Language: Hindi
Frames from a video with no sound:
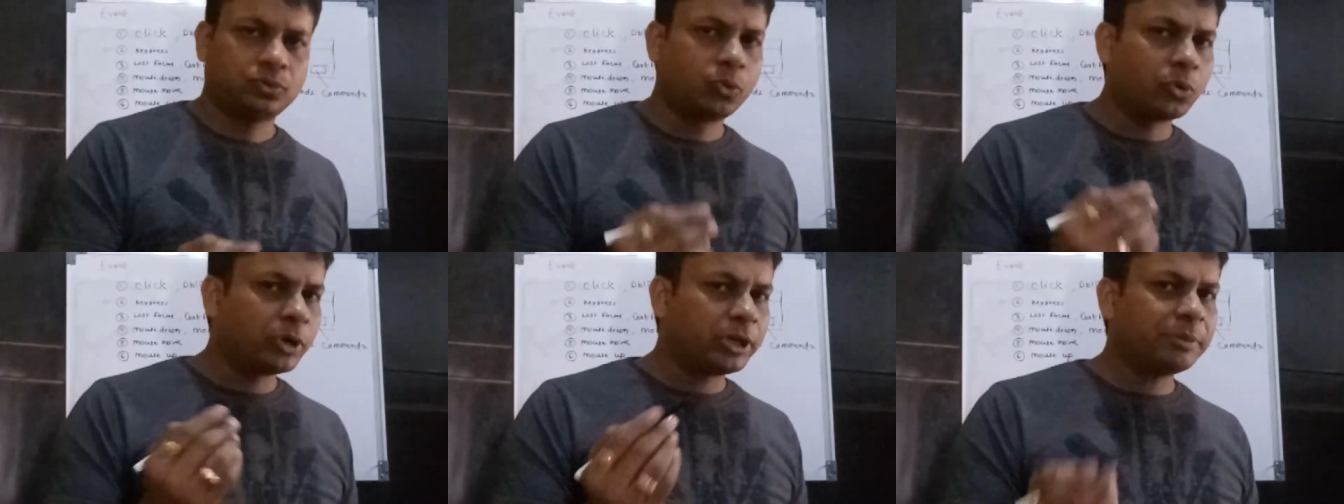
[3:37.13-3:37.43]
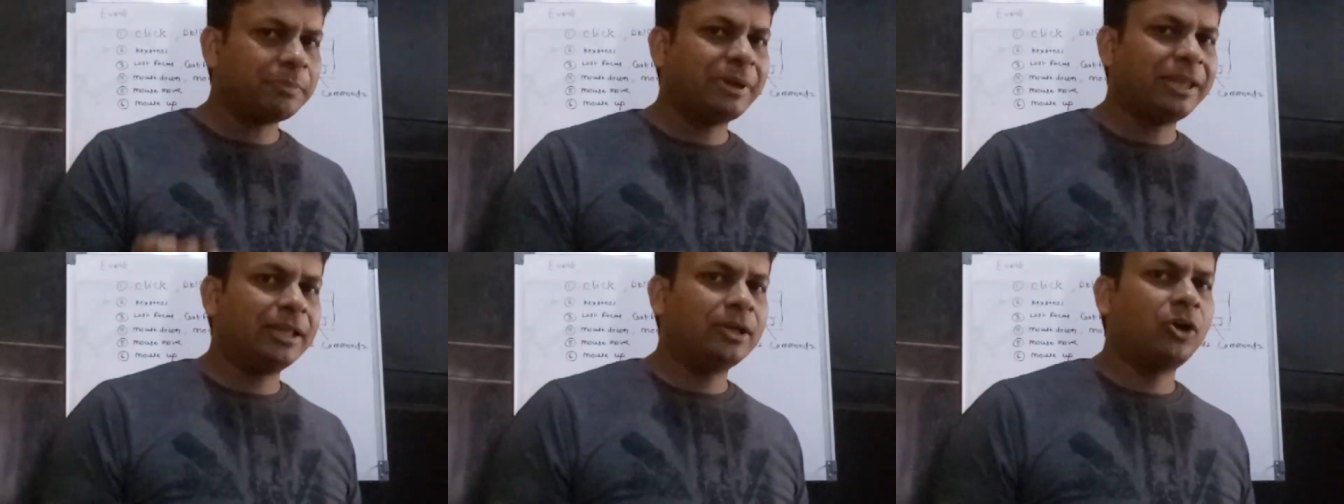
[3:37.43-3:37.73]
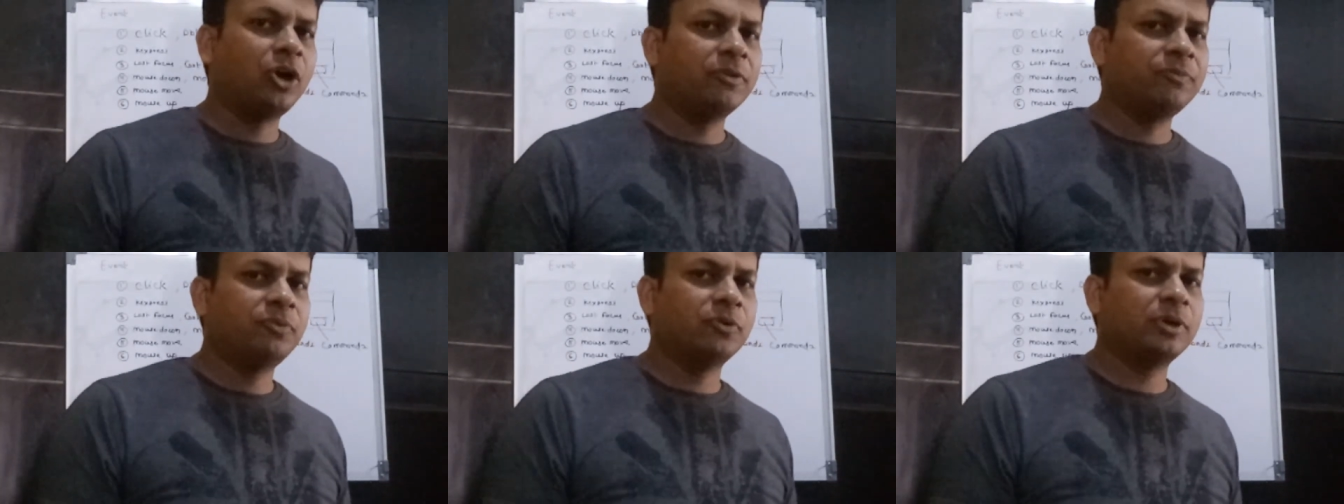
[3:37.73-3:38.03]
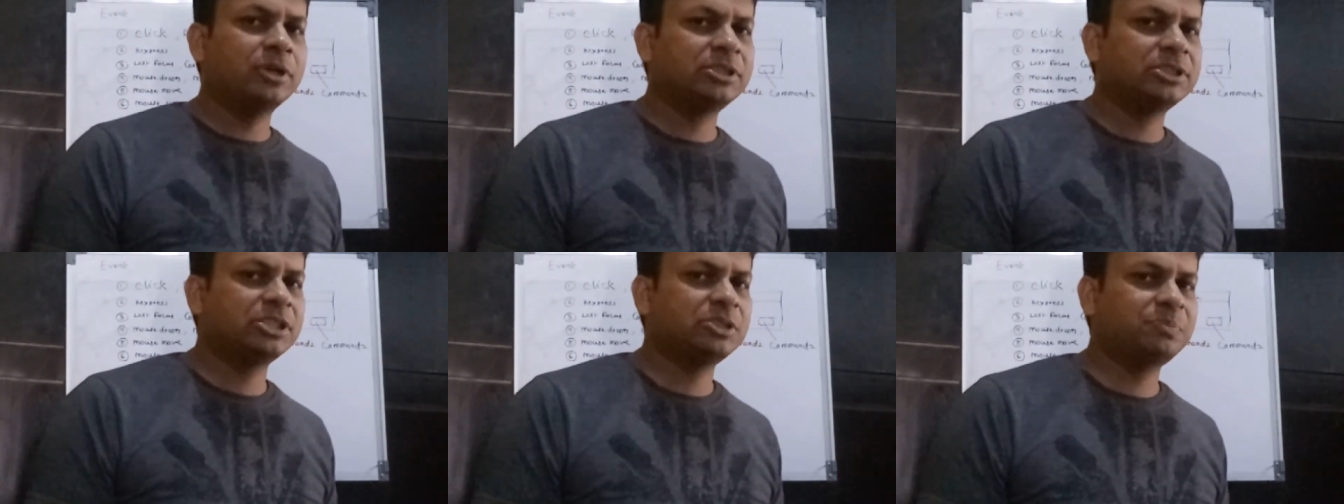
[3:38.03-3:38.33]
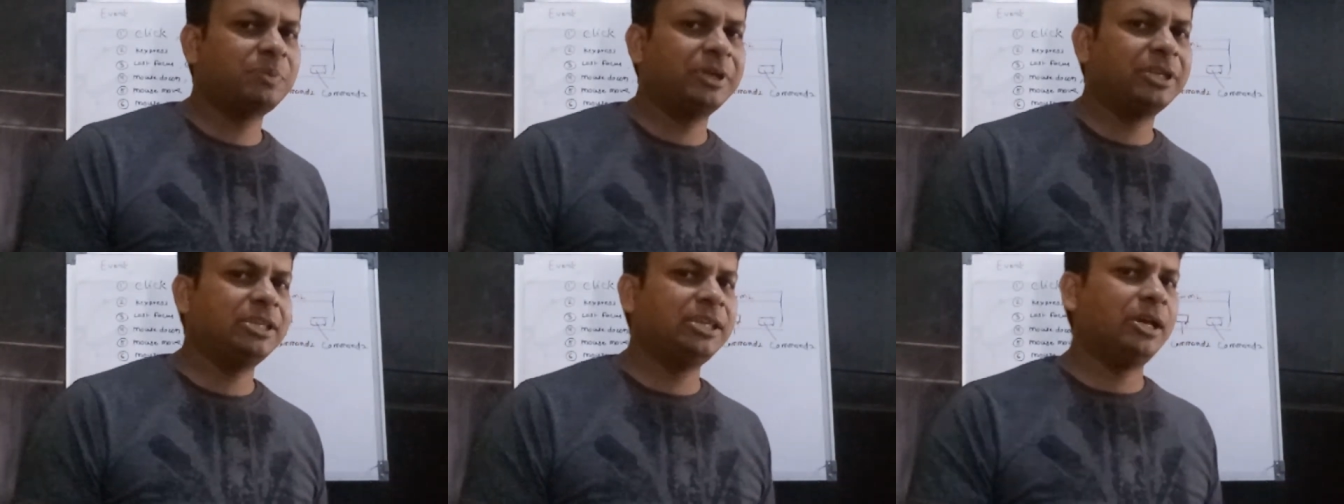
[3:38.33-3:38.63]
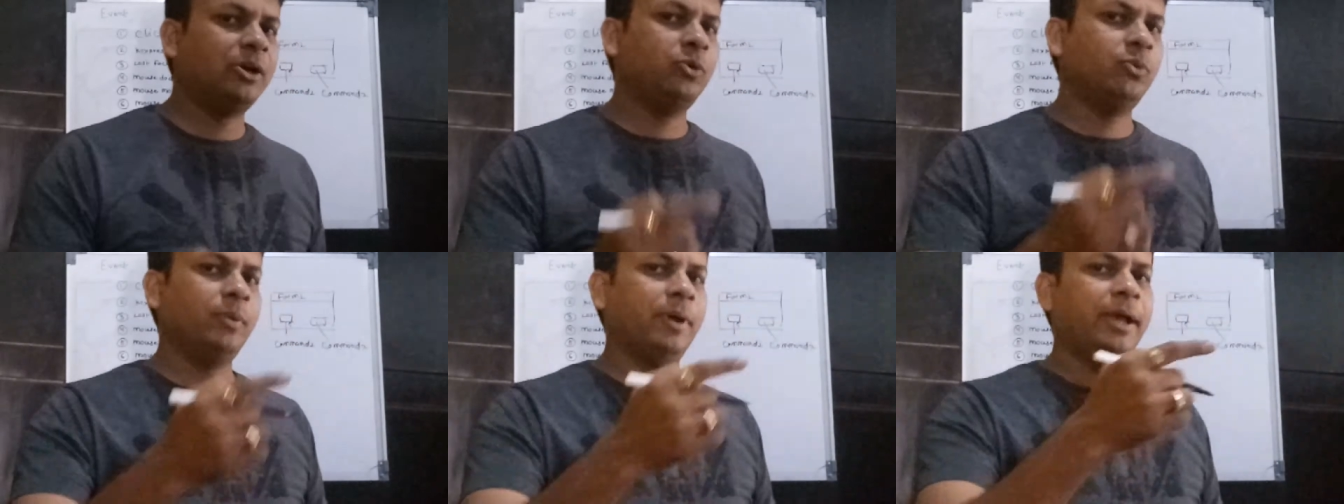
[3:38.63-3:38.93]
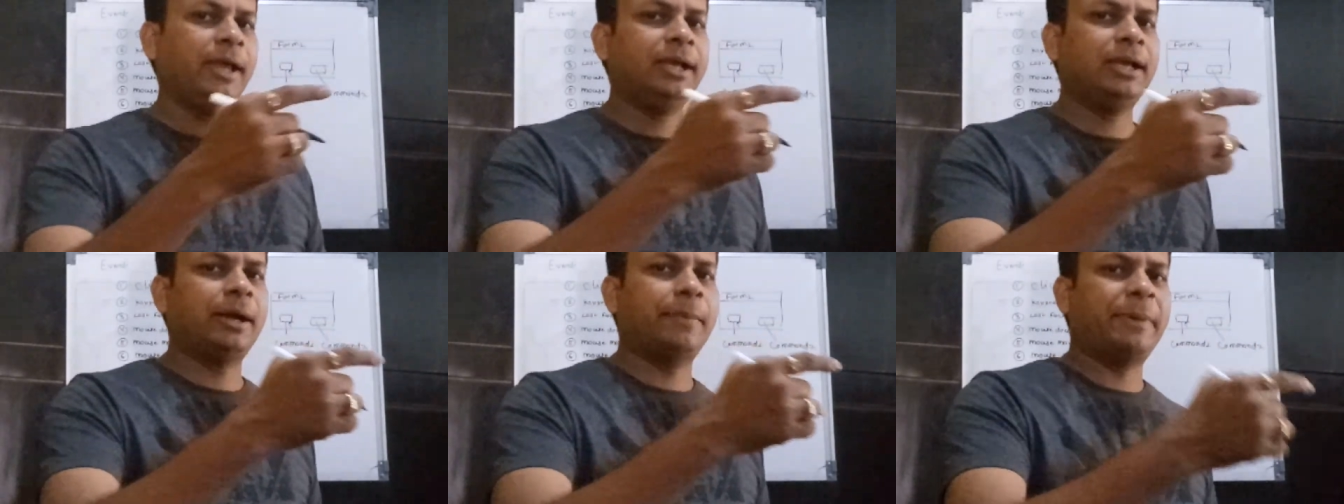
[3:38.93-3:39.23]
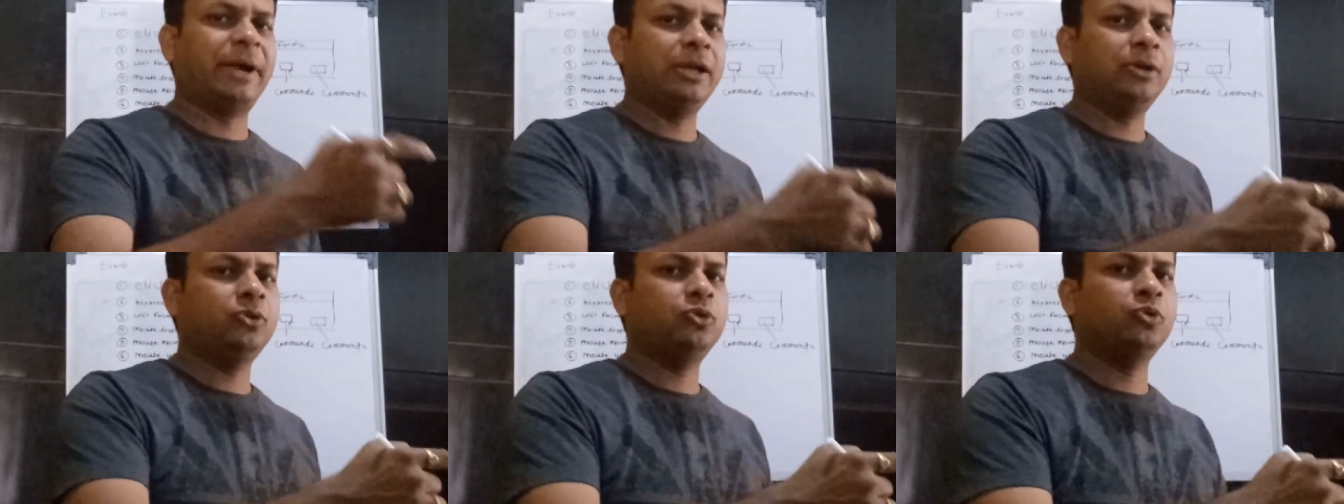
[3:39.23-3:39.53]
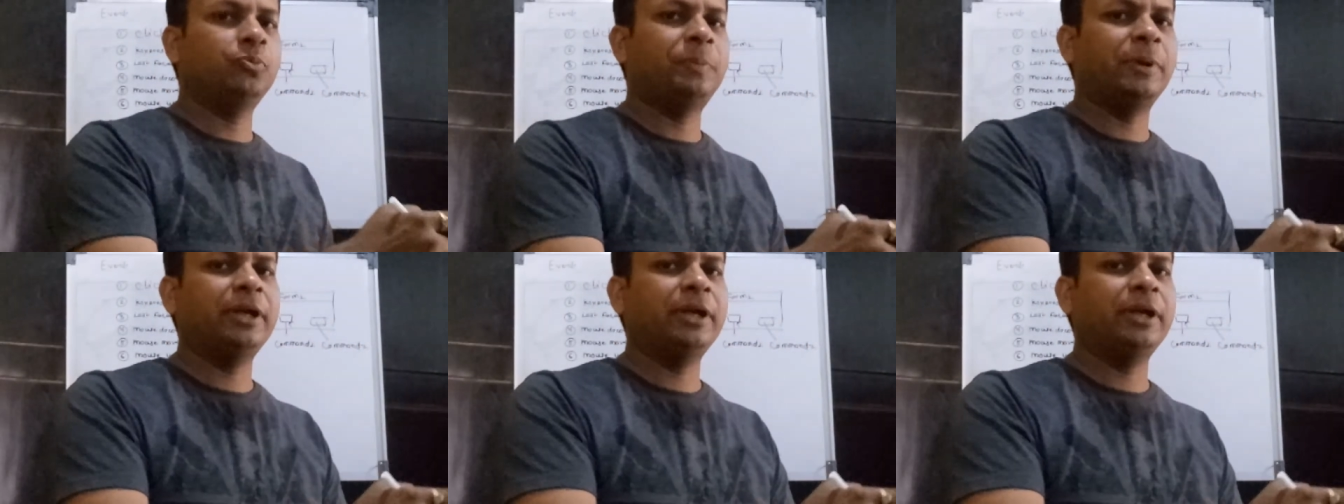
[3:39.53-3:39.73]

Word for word: कोडिंग मैंने गॉड फोकस किस पे किया हुआ है कमांड टू